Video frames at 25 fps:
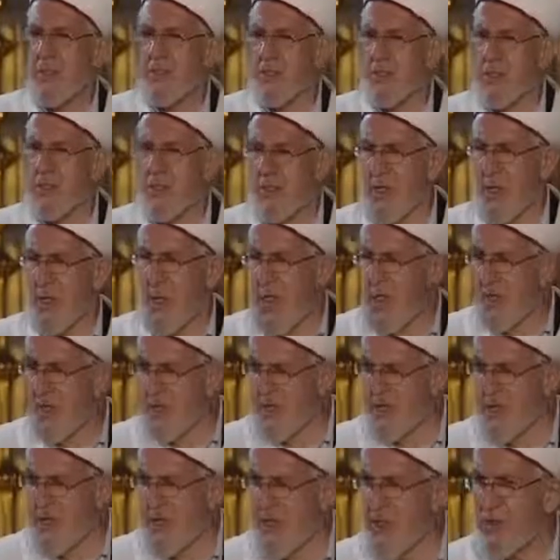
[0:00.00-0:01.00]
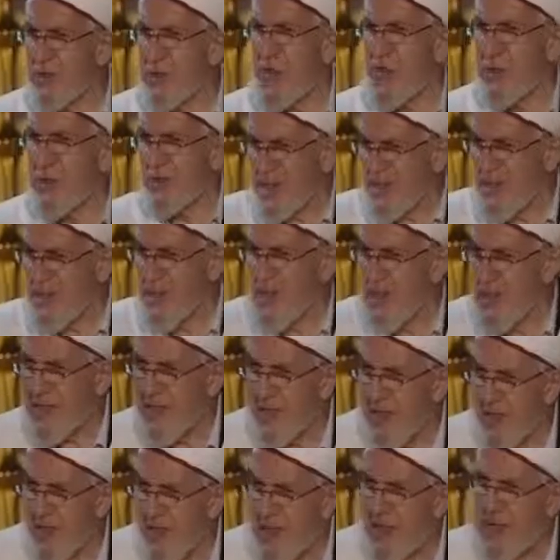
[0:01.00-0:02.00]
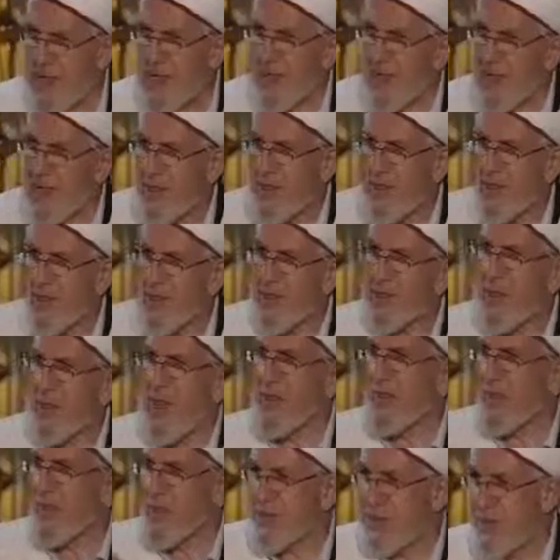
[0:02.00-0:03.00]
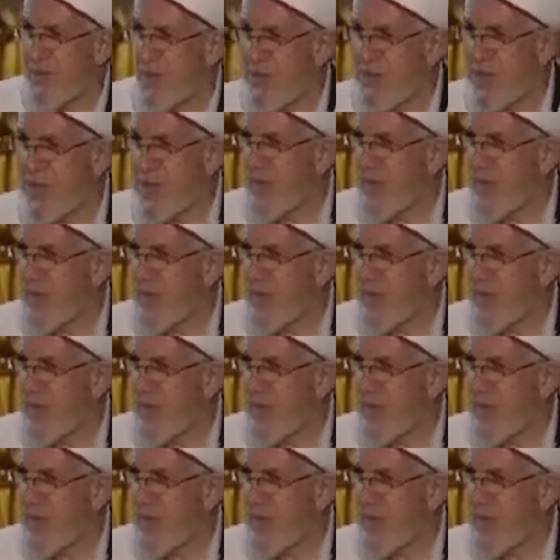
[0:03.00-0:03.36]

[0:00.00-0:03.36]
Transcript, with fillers: E, Ayr Dağı var Medine'de, Sevir Dağı